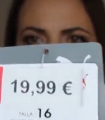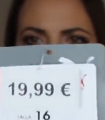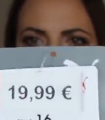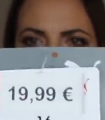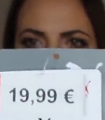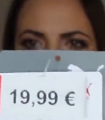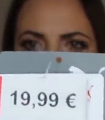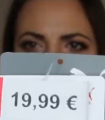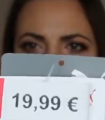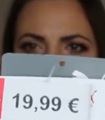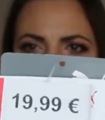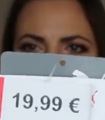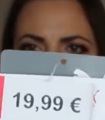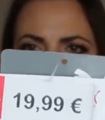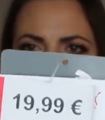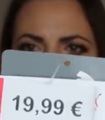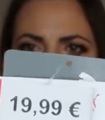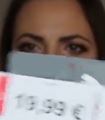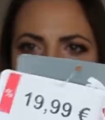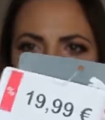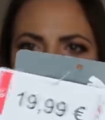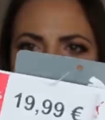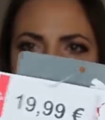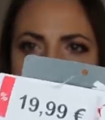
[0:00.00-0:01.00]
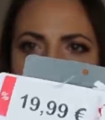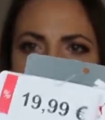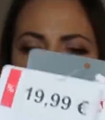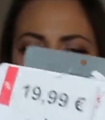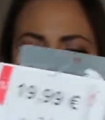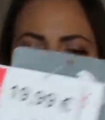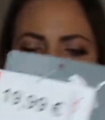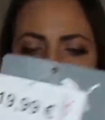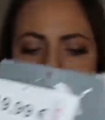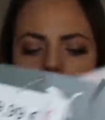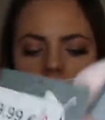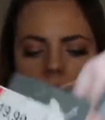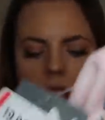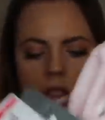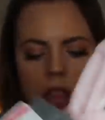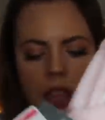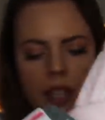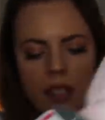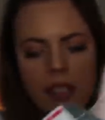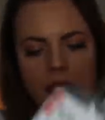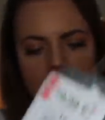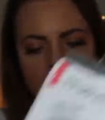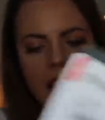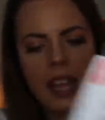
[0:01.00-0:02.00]
15, y está ya
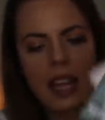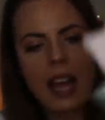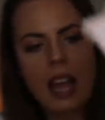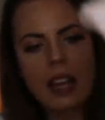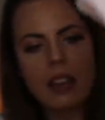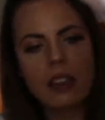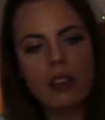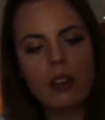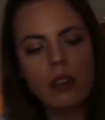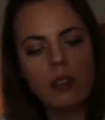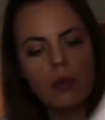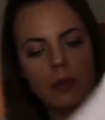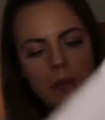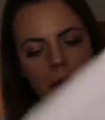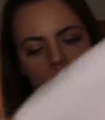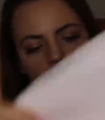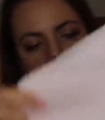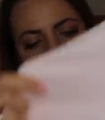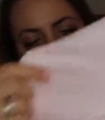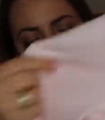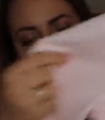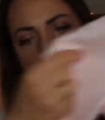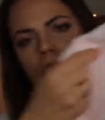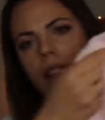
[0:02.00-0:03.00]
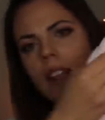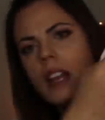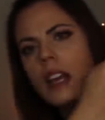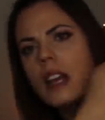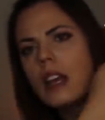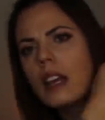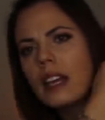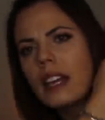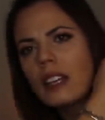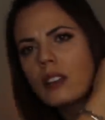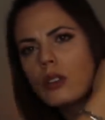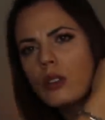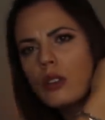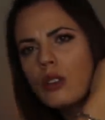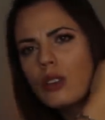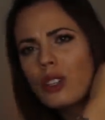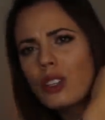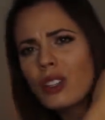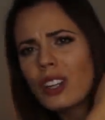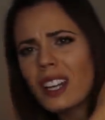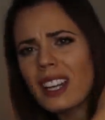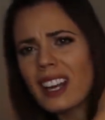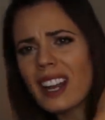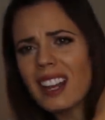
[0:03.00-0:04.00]
16 años, ¿vale? Esto yo
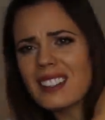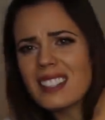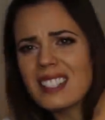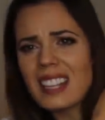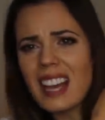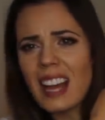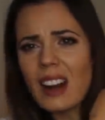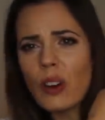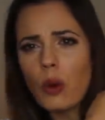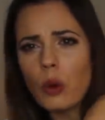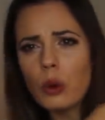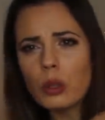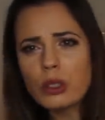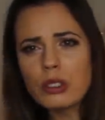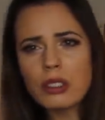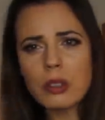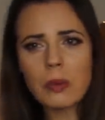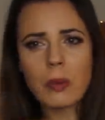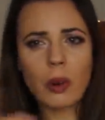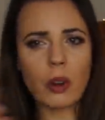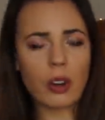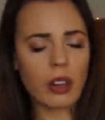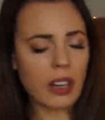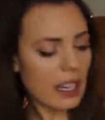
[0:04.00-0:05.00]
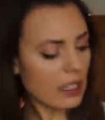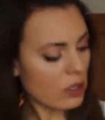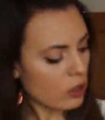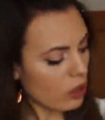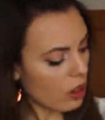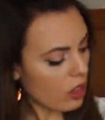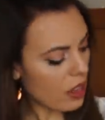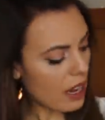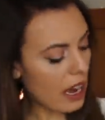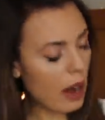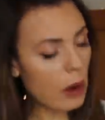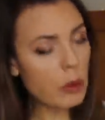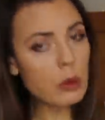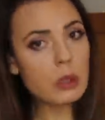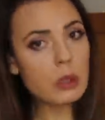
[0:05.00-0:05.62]
creo que eran ya los últimos restos de las